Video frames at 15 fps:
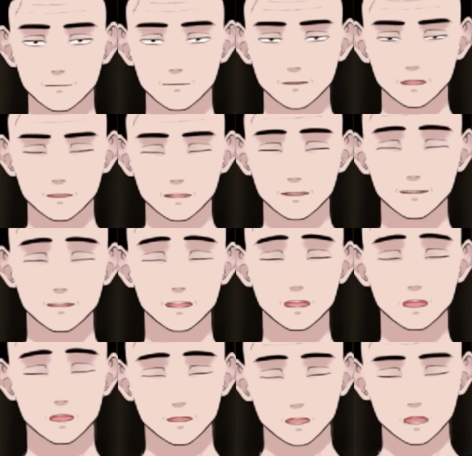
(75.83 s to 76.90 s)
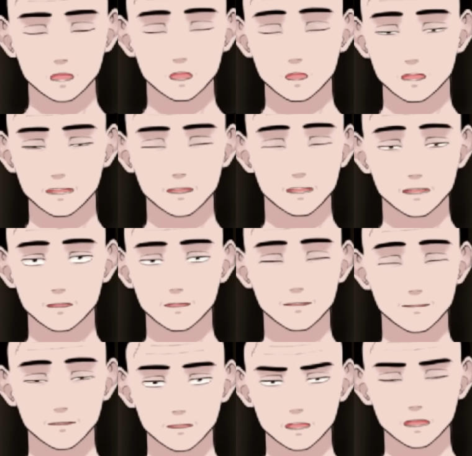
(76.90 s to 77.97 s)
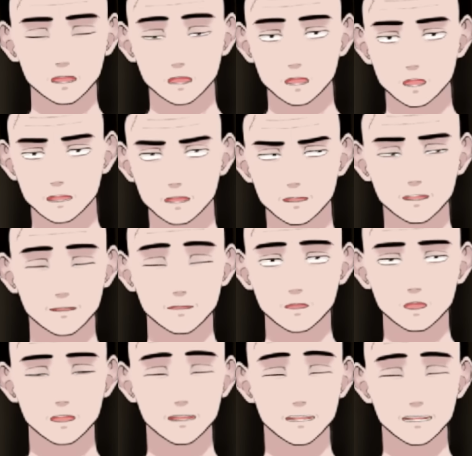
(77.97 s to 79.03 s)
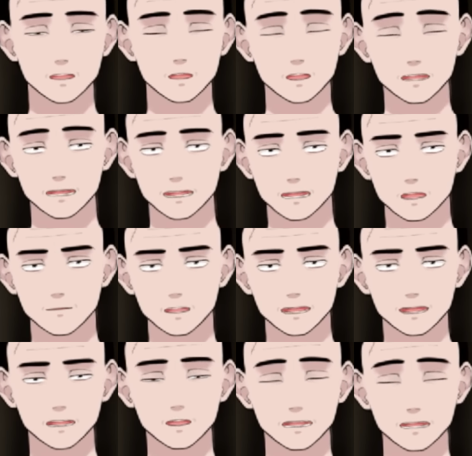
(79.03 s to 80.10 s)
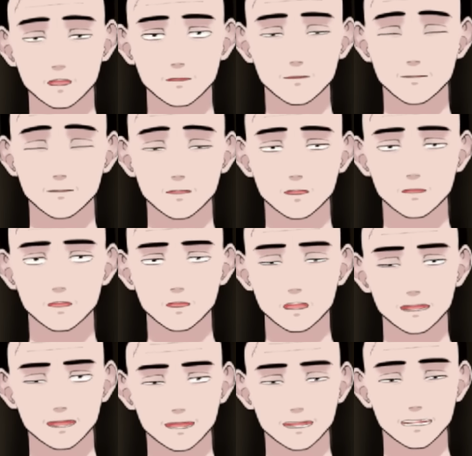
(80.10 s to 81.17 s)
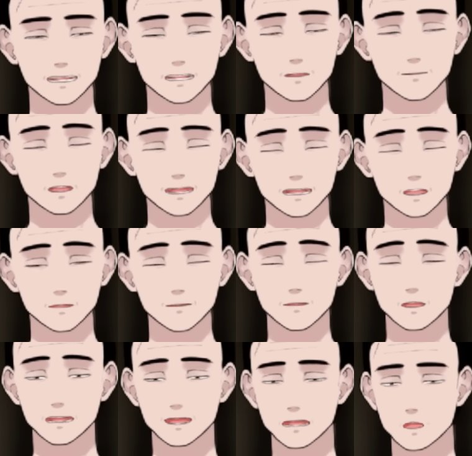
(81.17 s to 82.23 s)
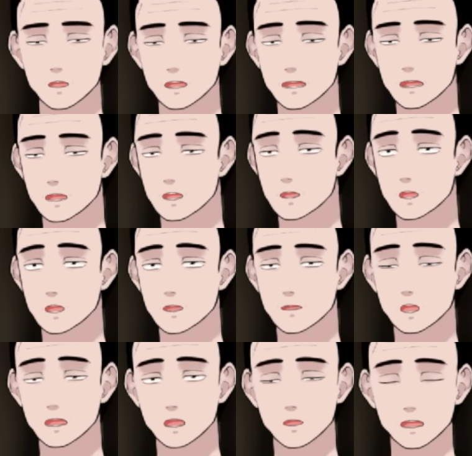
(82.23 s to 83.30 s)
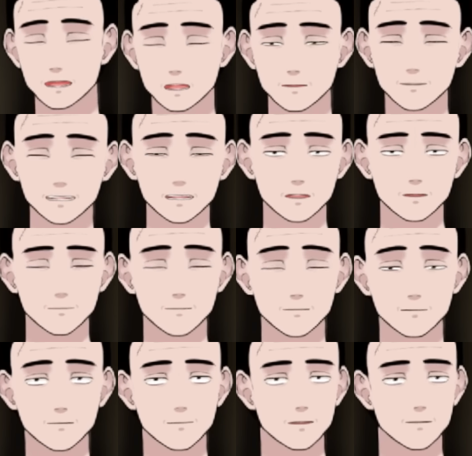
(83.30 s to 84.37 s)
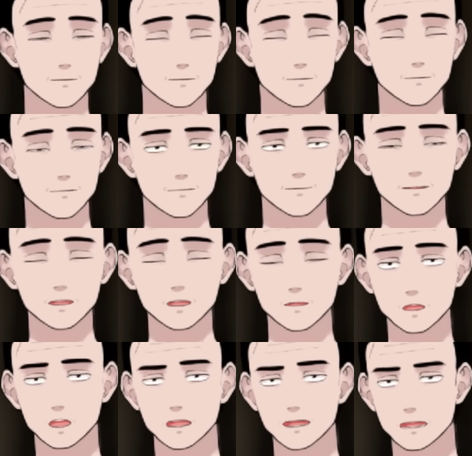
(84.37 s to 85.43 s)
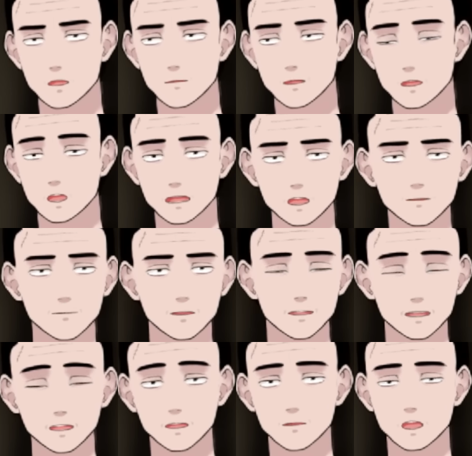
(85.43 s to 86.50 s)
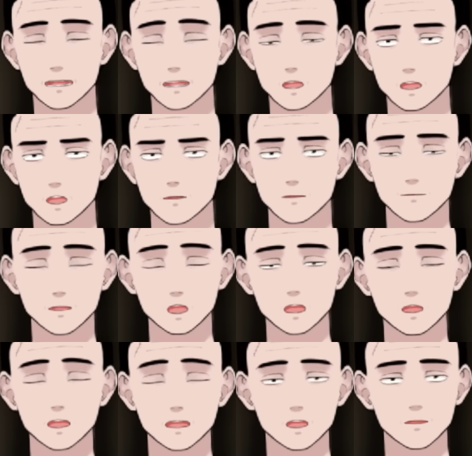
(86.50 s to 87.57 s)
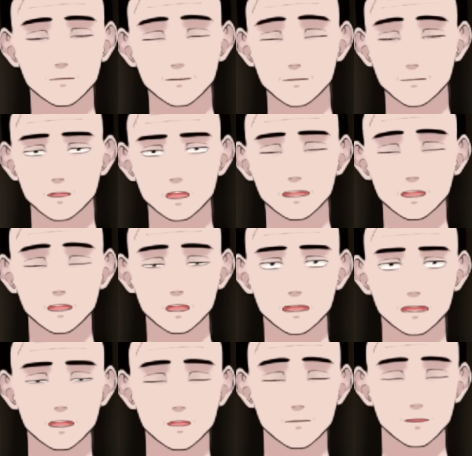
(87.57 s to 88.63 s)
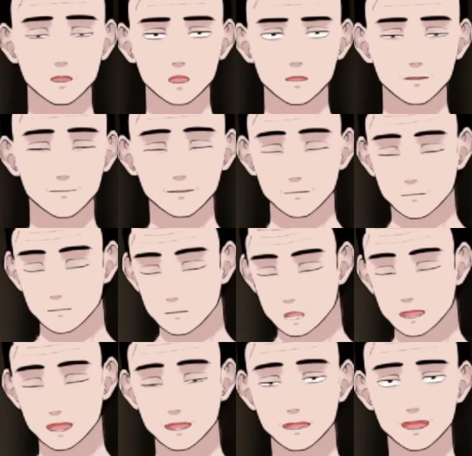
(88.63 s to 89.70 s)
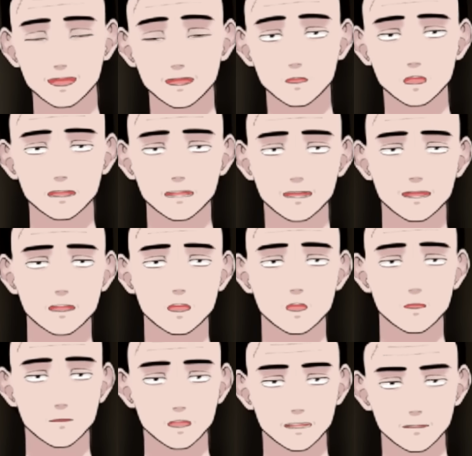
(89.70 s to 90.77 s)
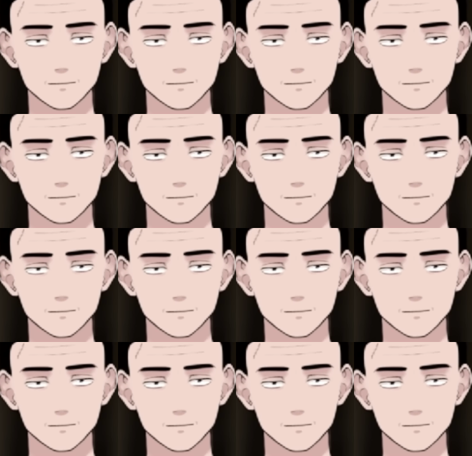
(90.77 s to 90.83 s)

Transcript: 自分の趣味のことだとか、自分の思ってる、自分の好きなことだけ。だから YouTube で、いや、結構喋ってる人、それは自分の趣味性のことだけを喋ってる。延々でもう一人でもずっと喋ってられると思いますけど、会話形式で